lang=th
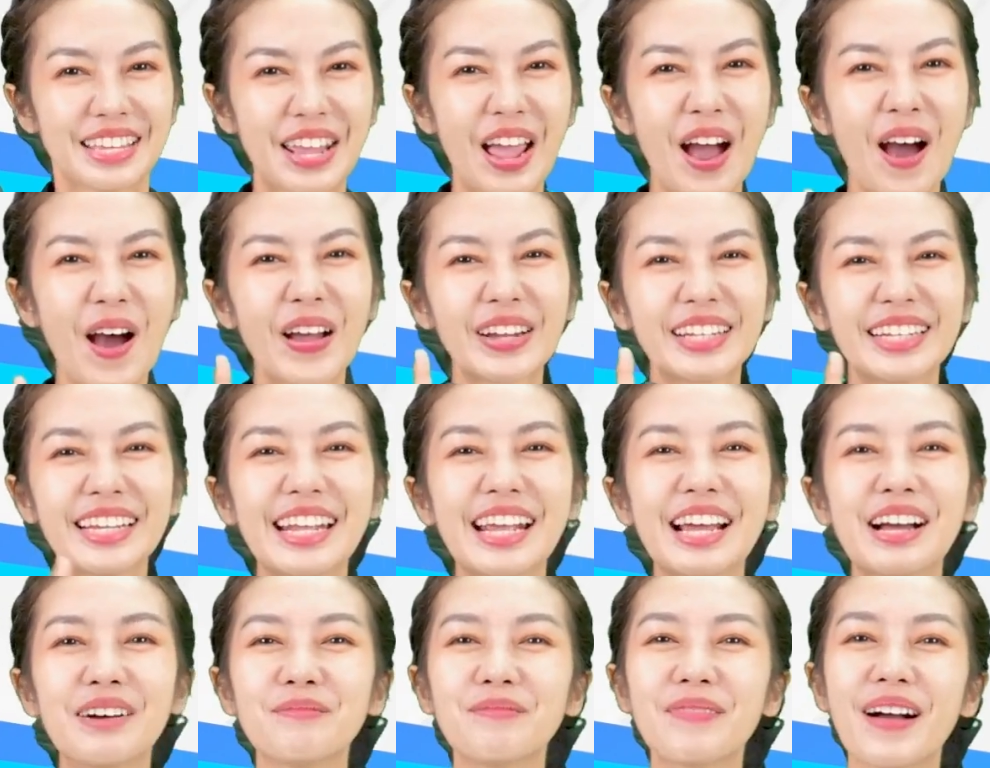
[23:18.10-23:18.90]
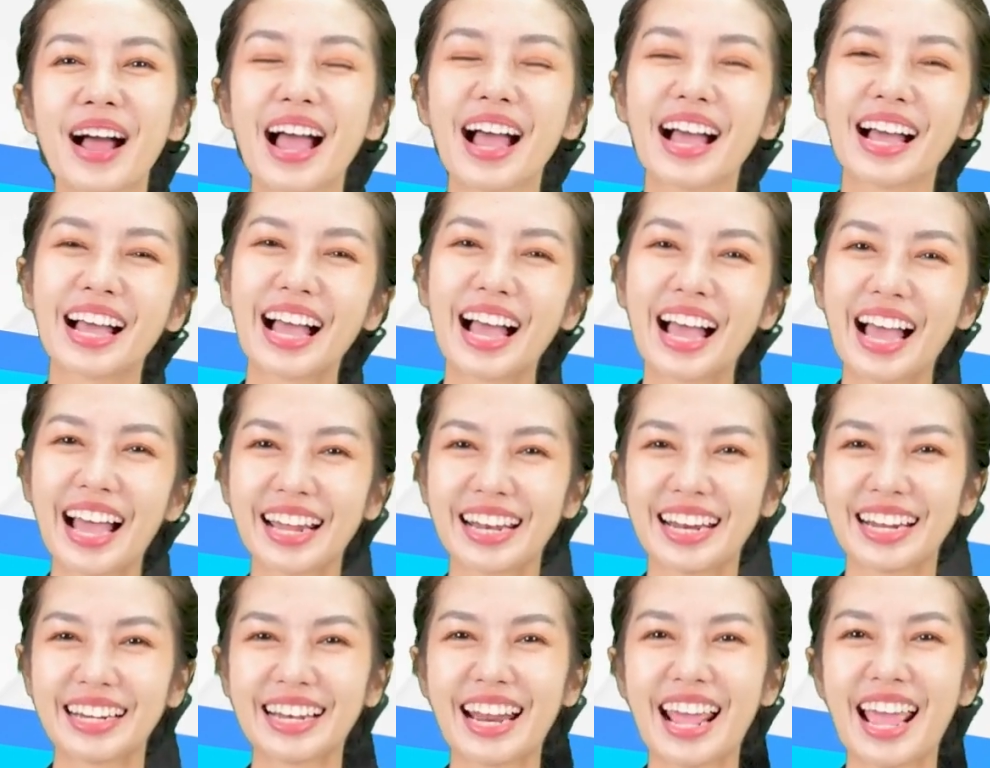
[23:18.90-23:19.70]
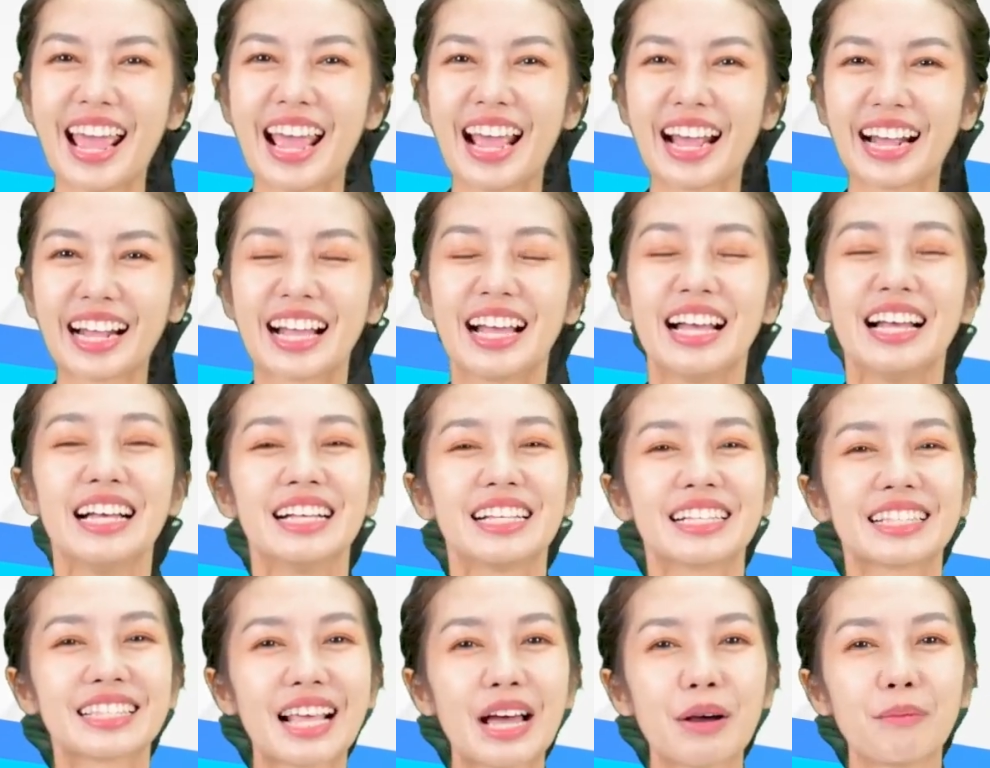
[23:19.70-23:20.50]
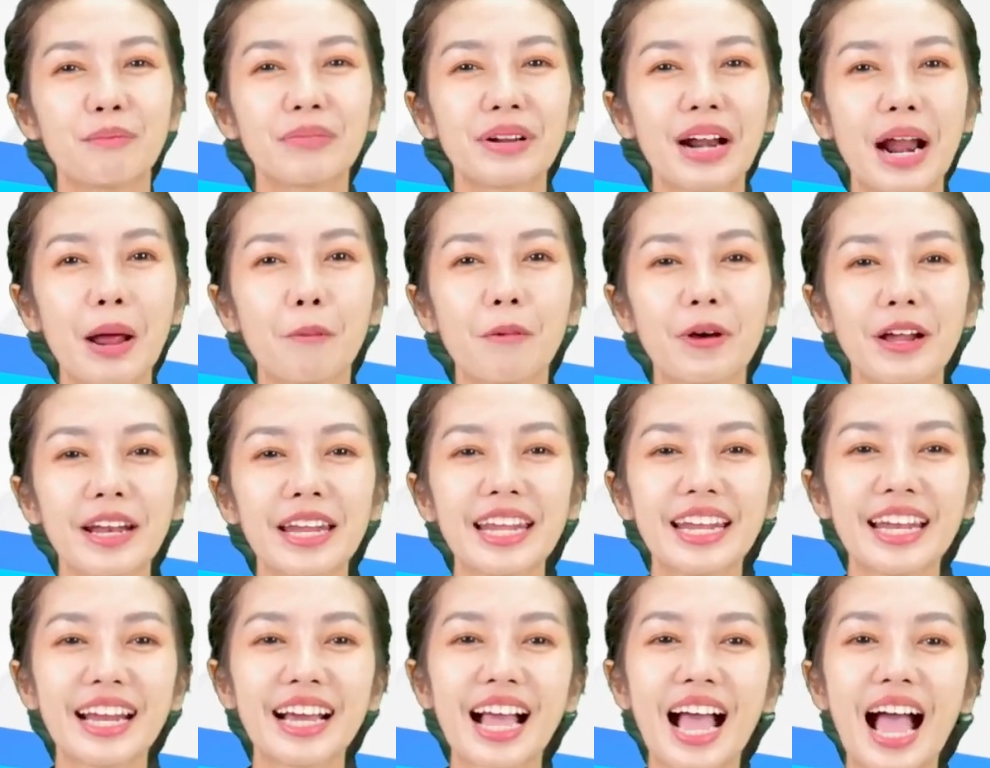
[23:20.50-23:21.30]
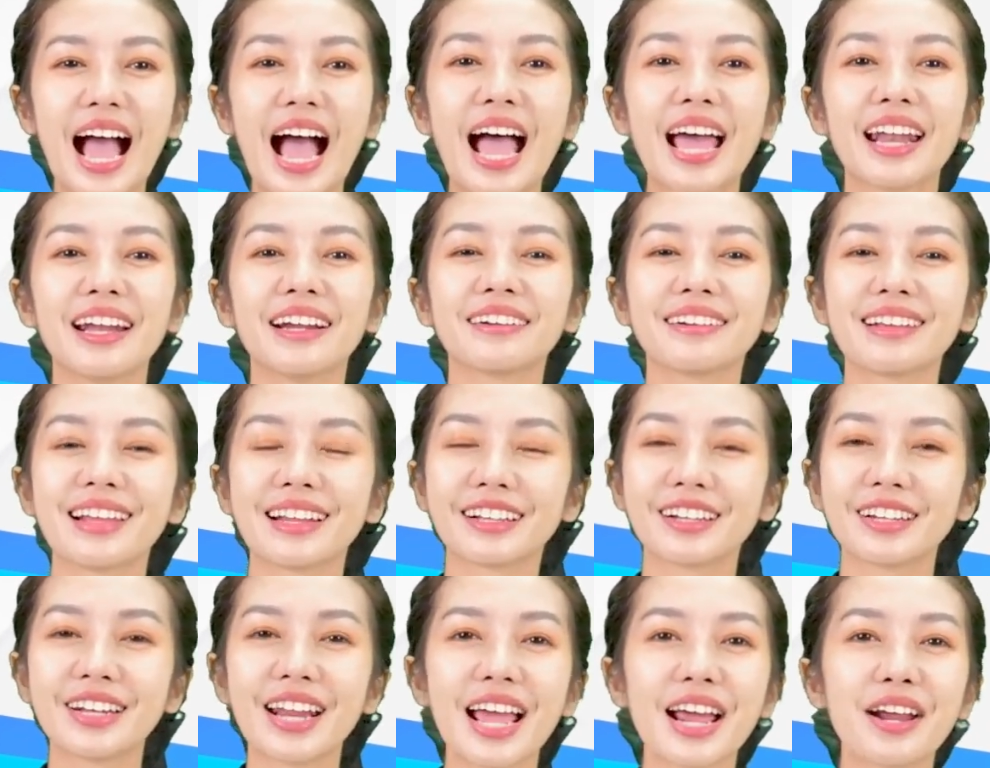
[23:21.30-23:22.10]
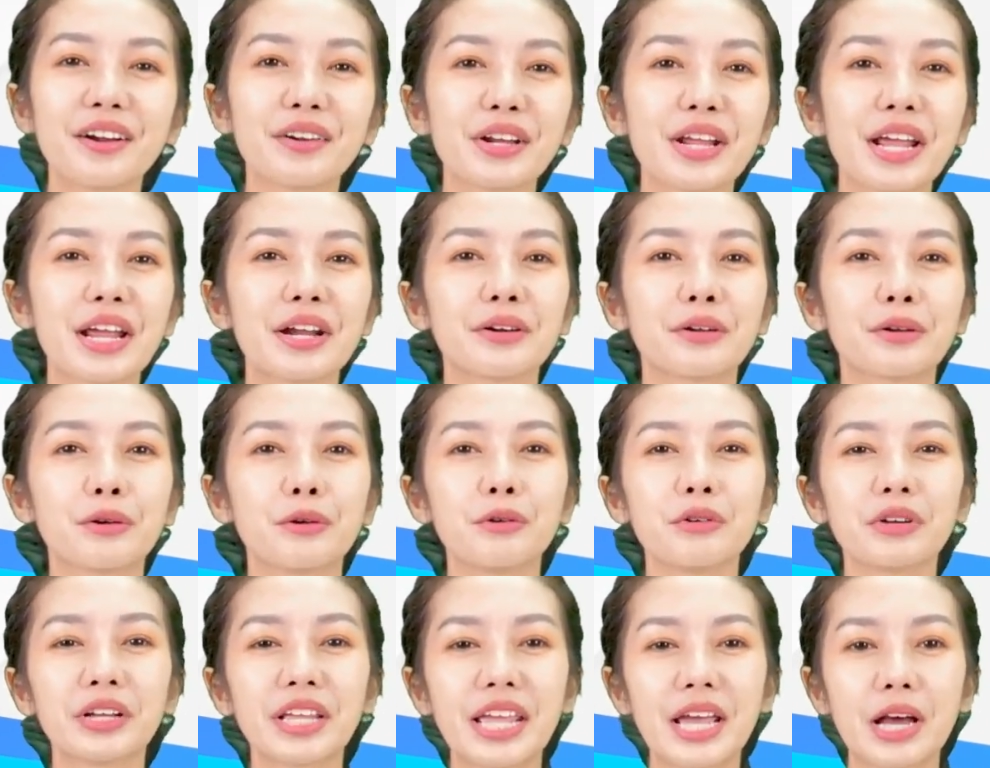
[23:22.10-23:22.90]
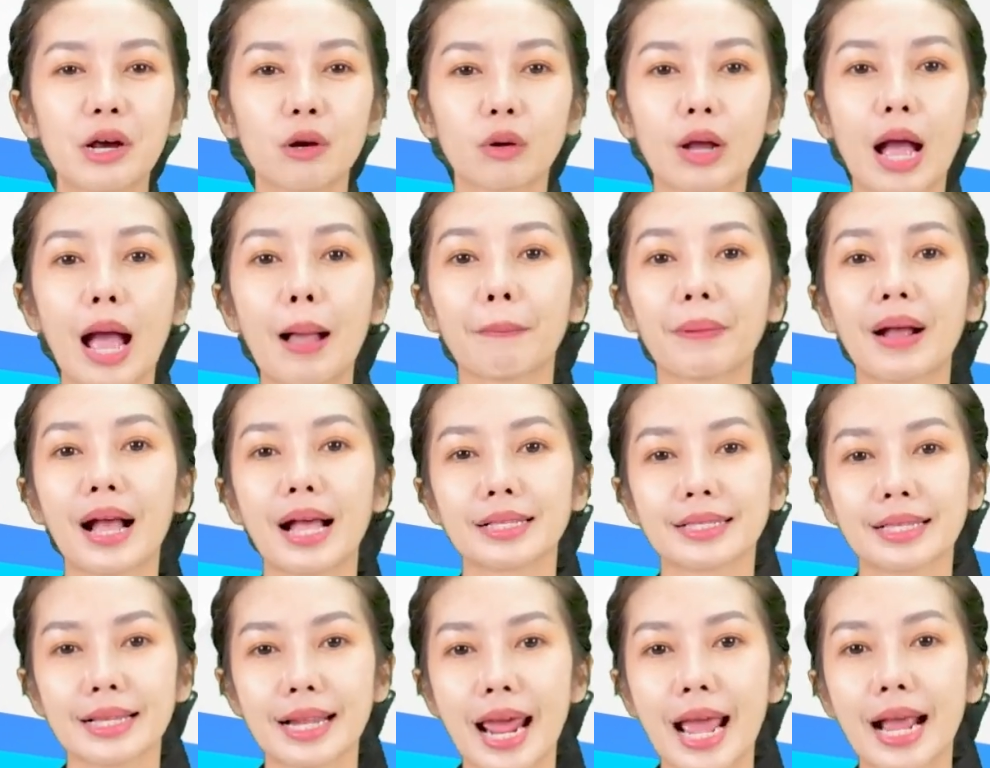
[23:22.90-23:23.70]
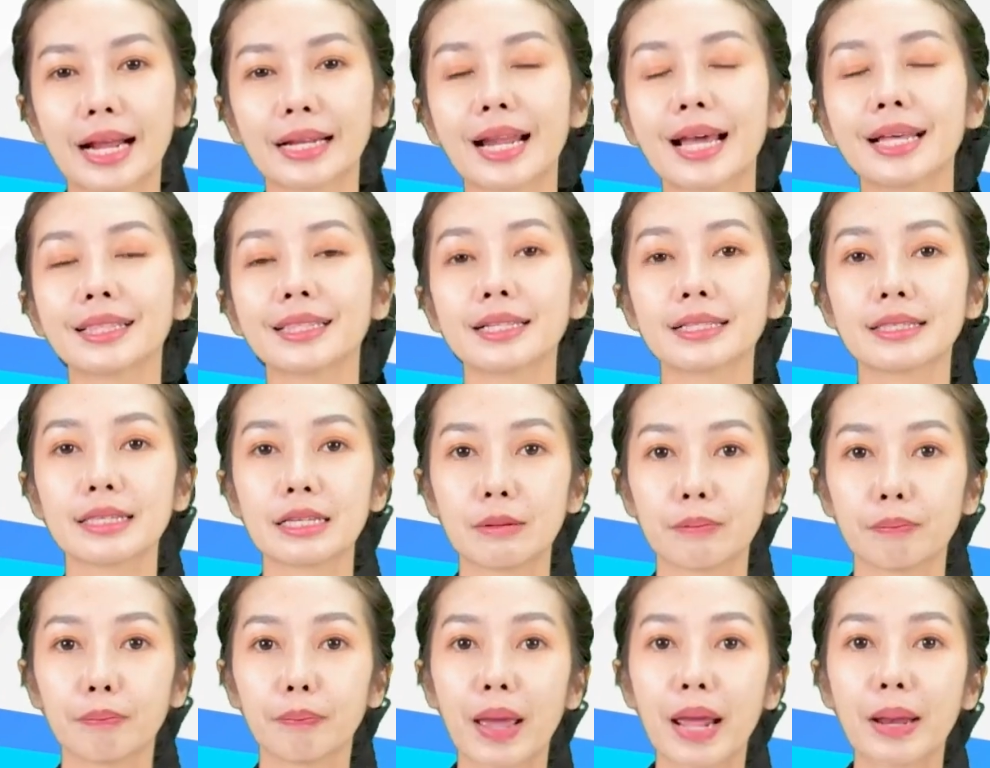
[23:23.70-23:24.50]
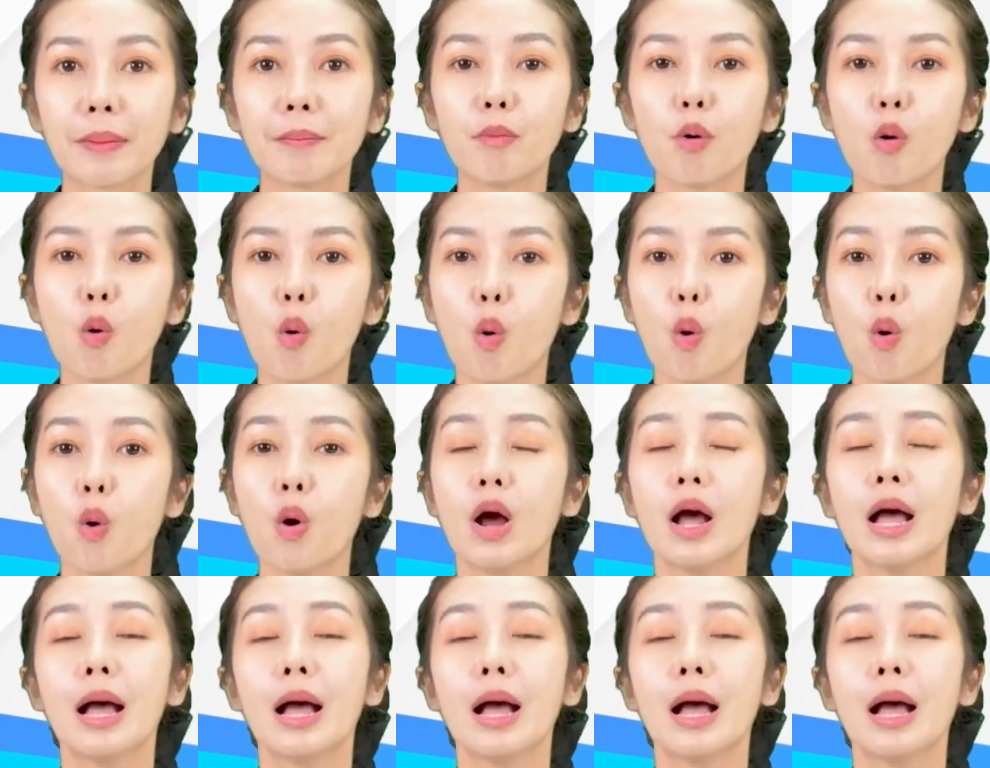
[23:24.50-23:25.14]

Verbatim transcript: ยอดเยี่ยมมากค่ะเด็กๆสำหรับวันนี้นะคะนักเรียนก็ได้เรียนรู้เกี่ยวกับการแสดงนาฏศิลป์เป็นหมู่